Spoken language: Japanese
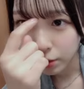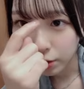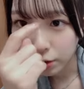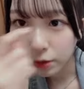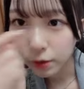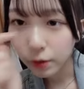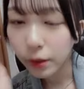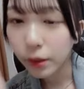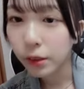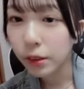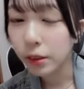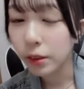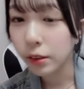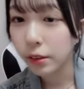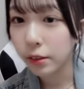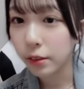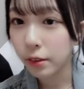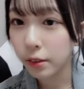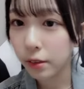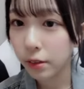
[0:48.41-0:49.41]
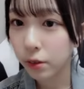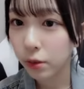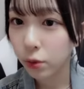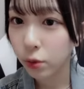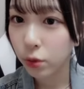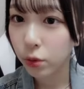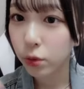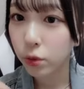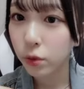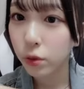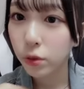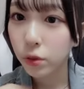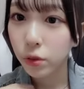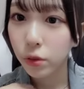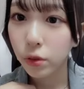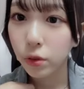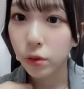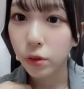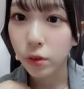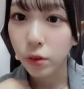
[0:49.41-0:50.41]
とはこう
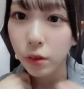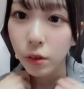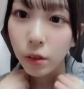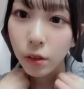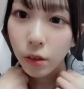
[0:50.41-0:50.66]
いう